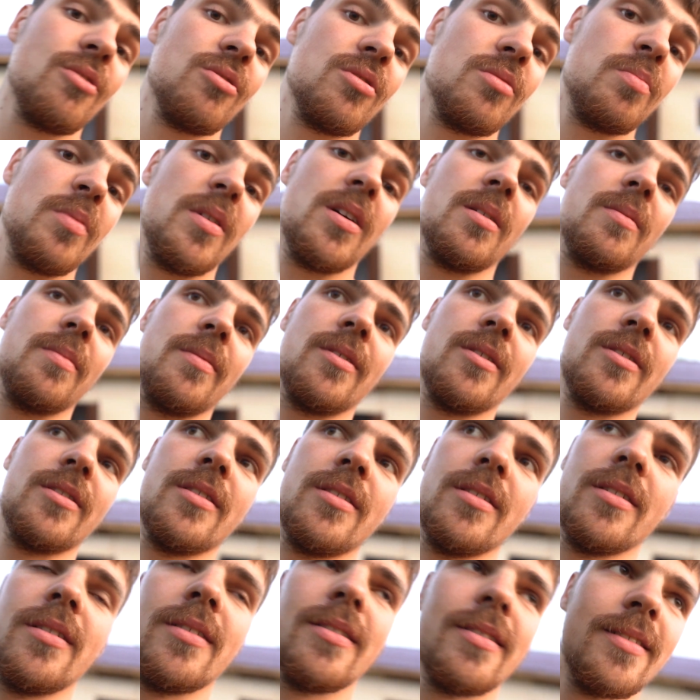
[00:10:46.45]
успех. Макс, мне
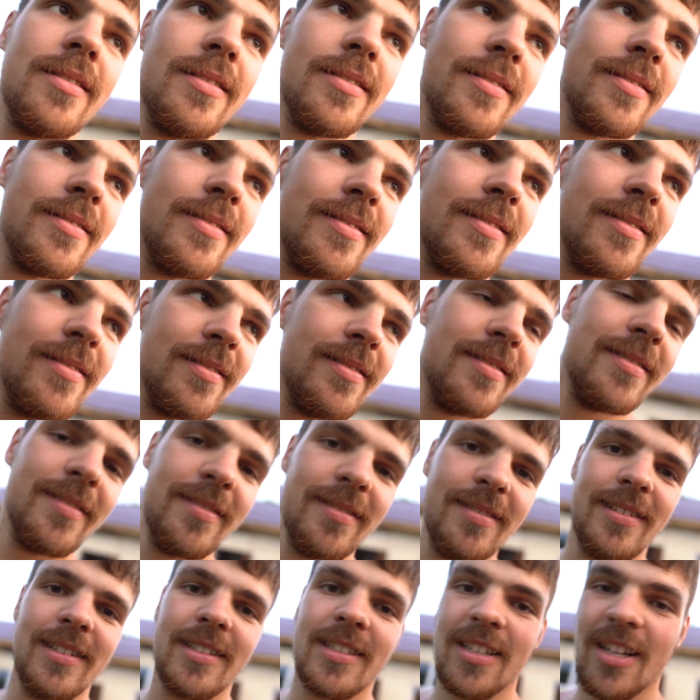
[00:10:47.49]
кажется, мы с ней схалтурили.
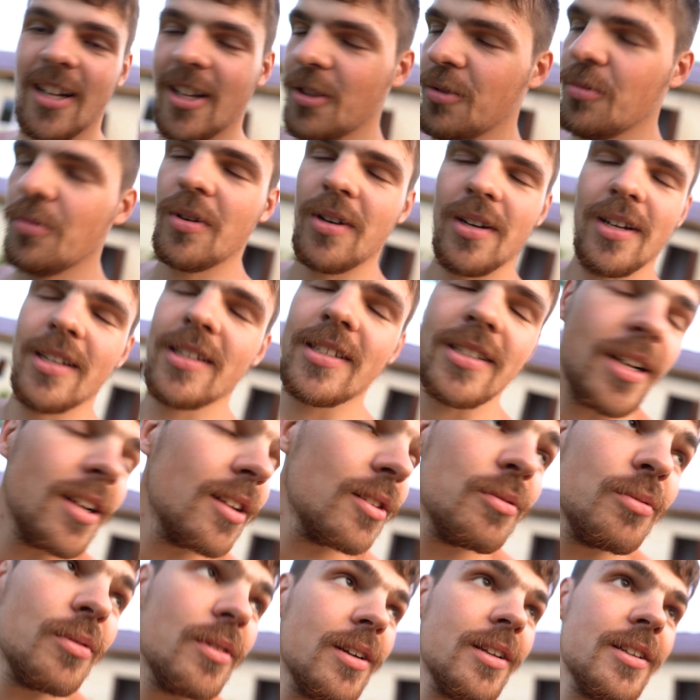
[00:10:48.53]
Схалтурили,
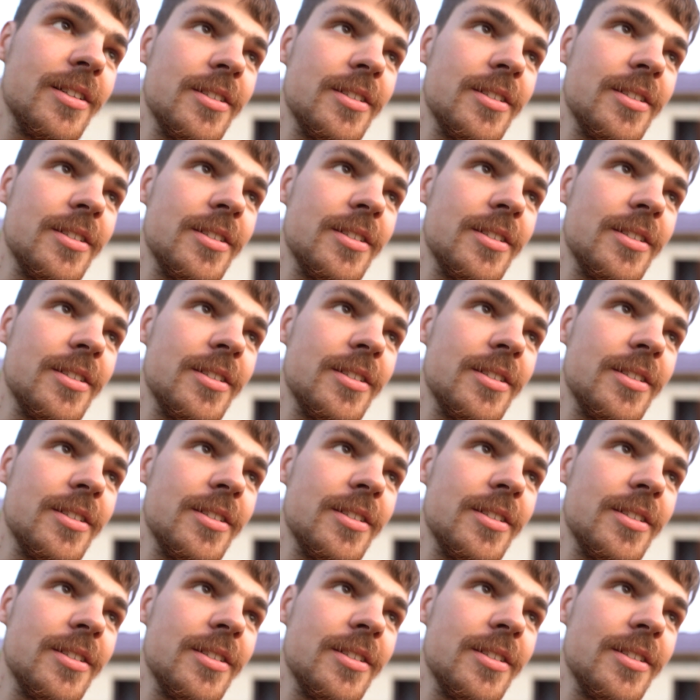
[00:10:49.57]
схалтурили,